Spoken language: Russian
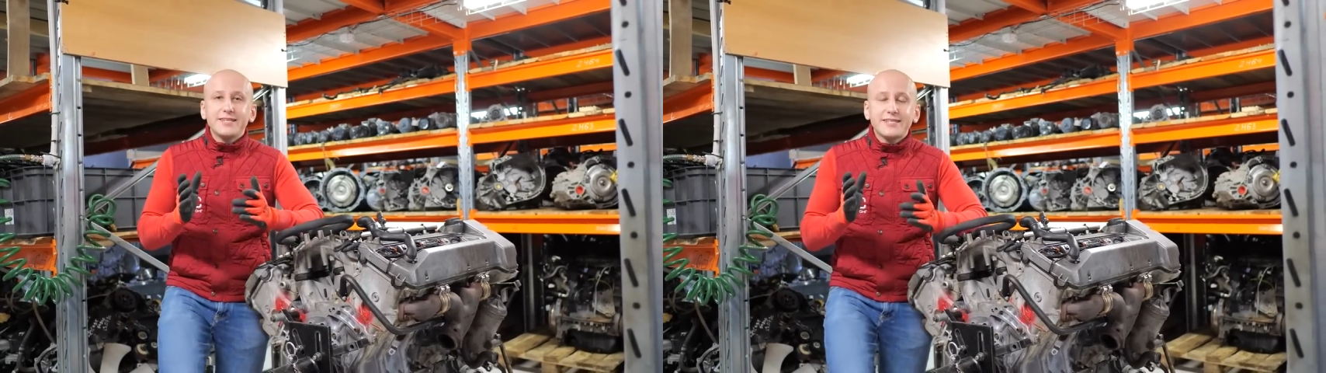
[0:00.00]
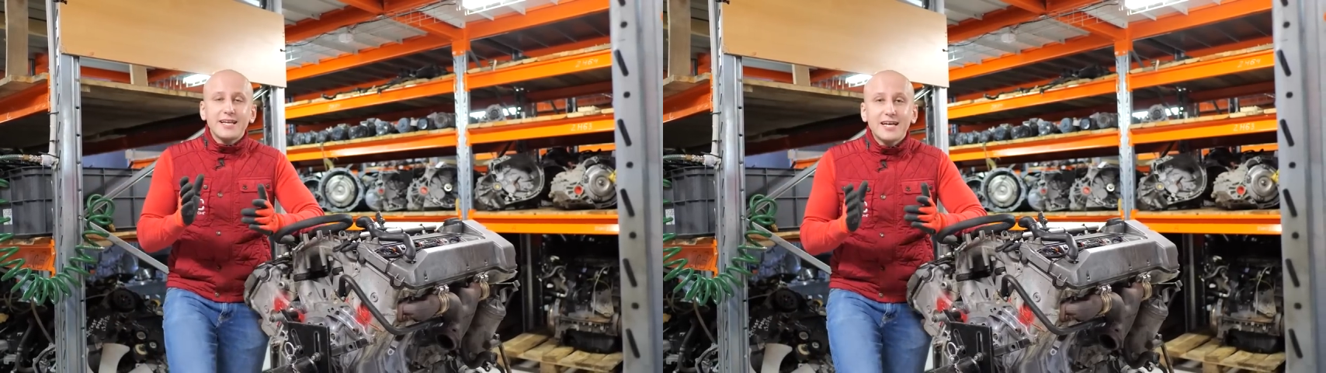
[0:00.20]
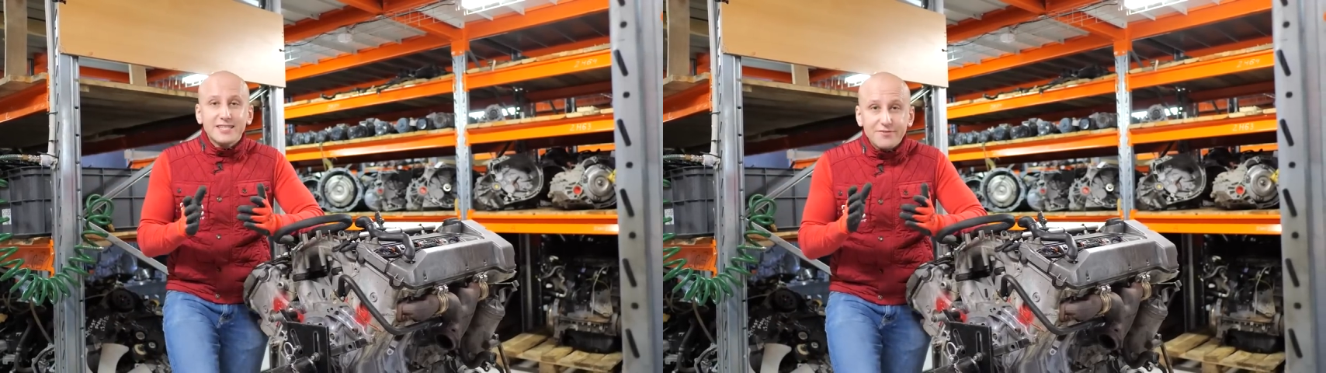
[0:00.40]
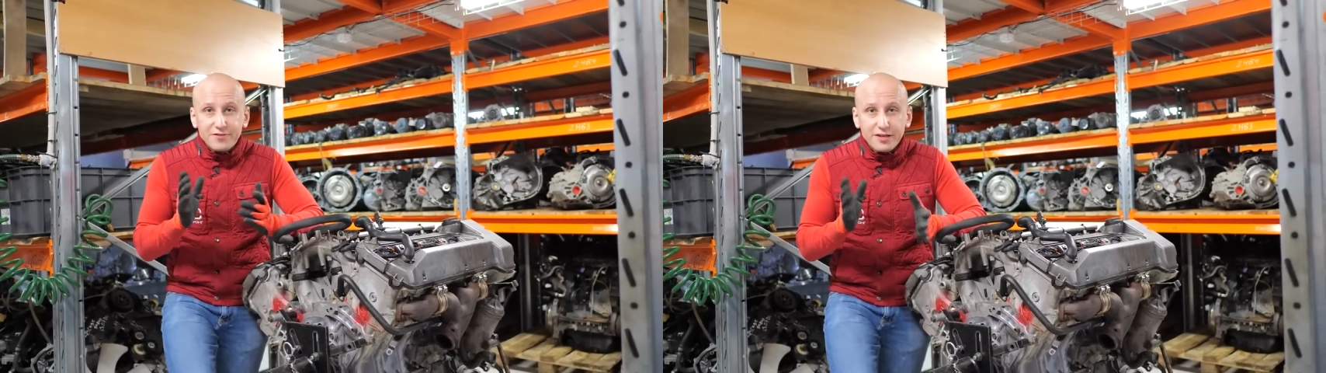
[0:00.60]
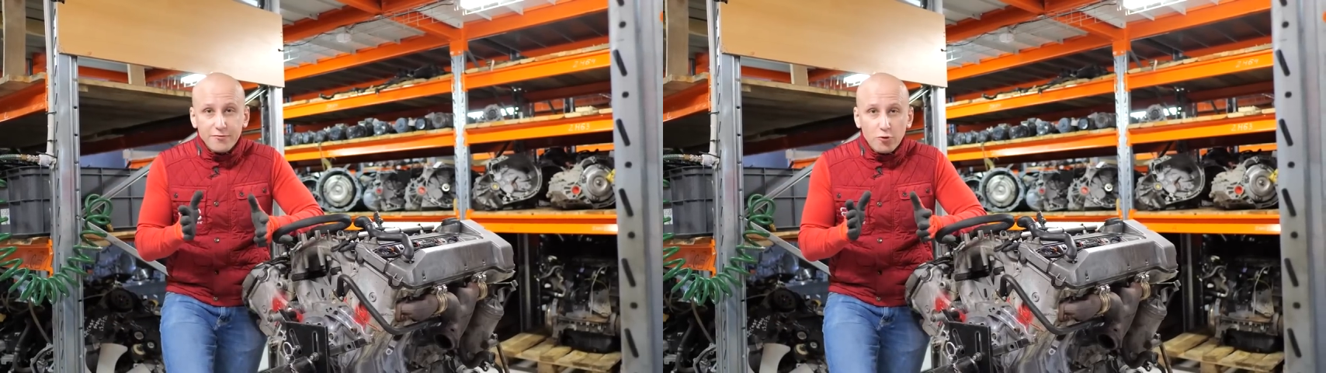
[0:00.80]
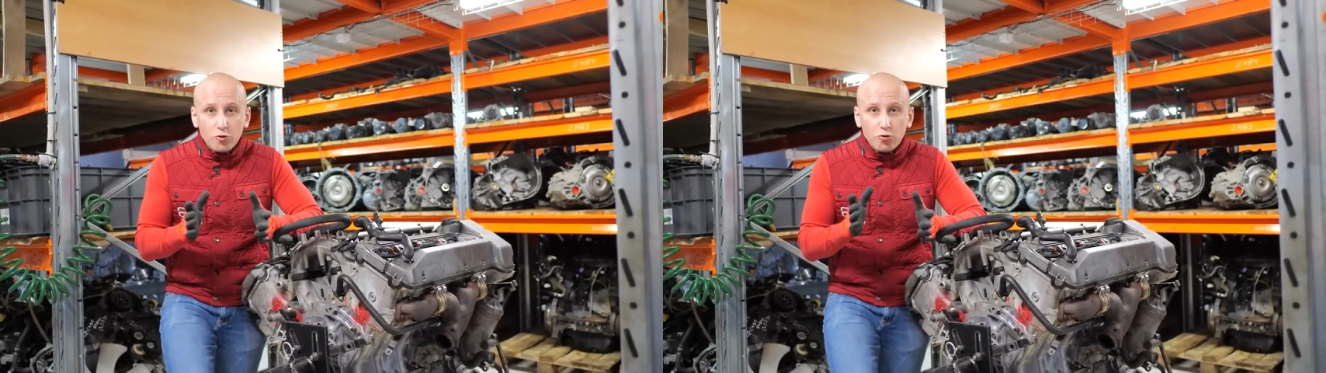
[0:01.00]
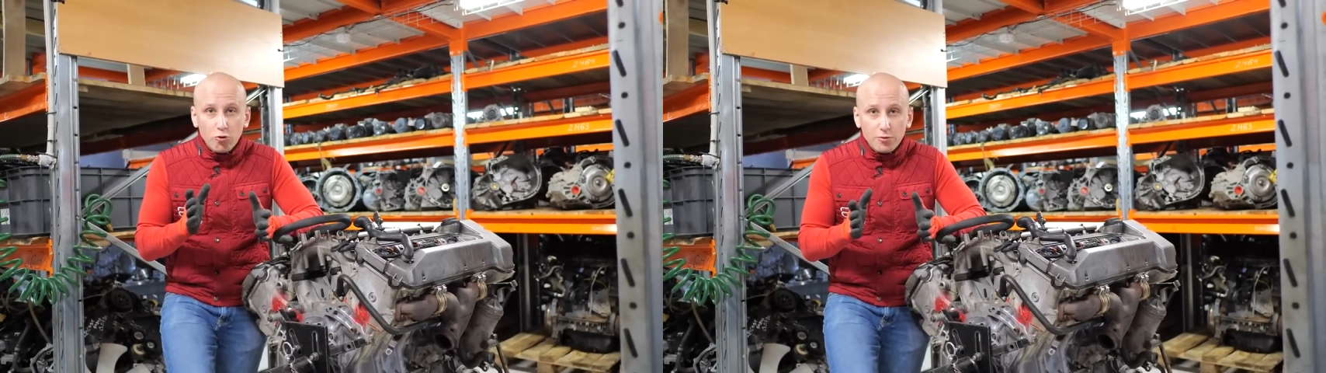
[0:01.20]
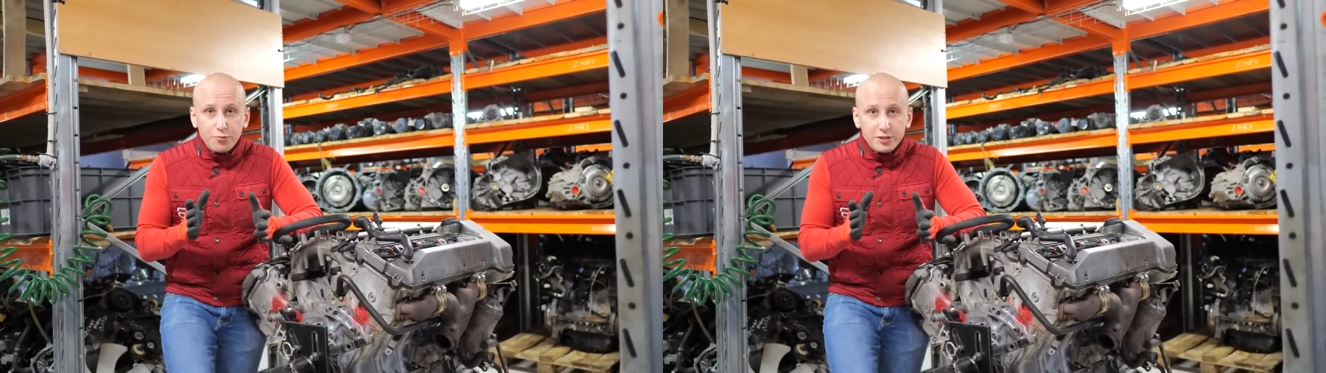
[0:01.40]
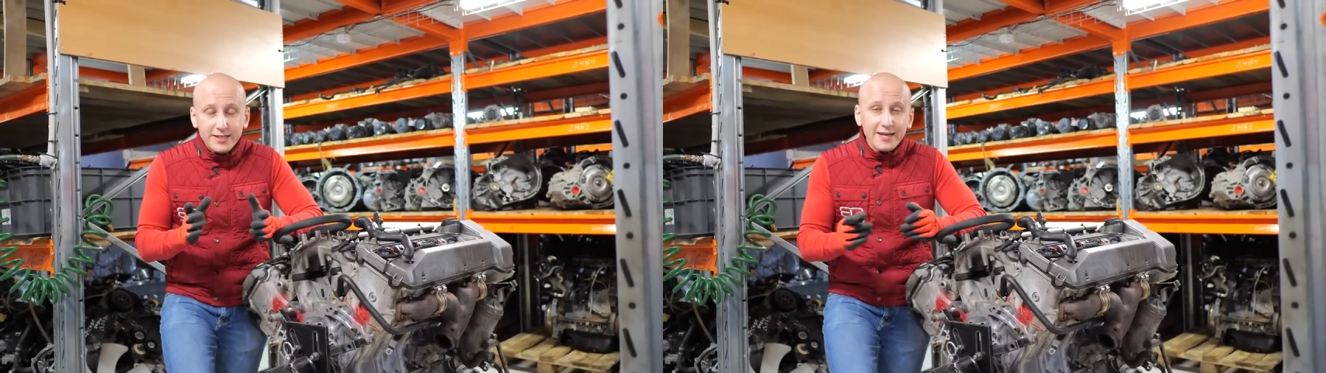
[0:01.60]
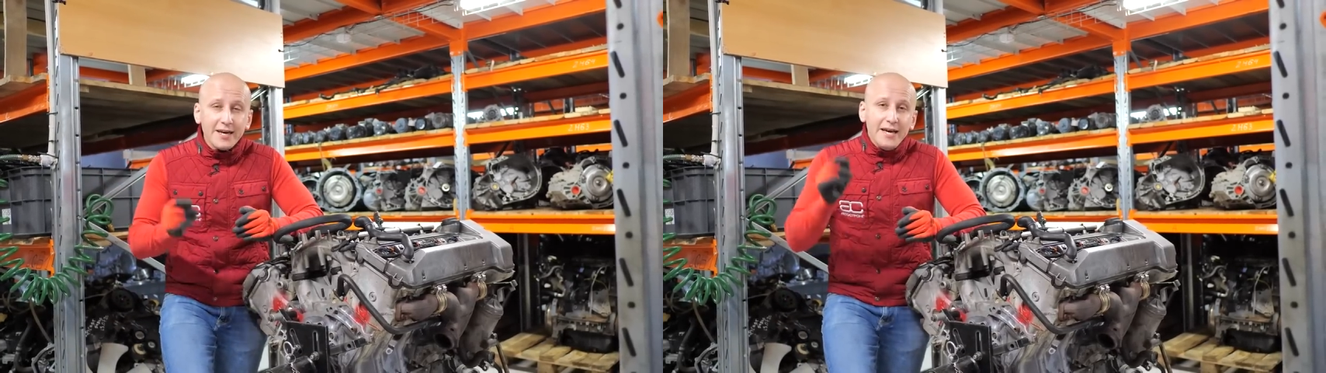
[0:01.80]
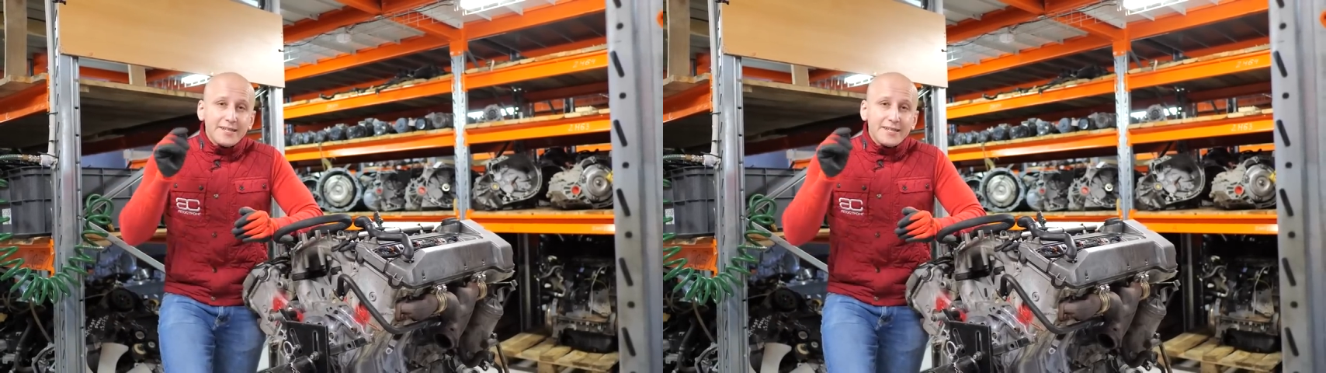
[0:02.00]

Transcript: изоляции в его корпусе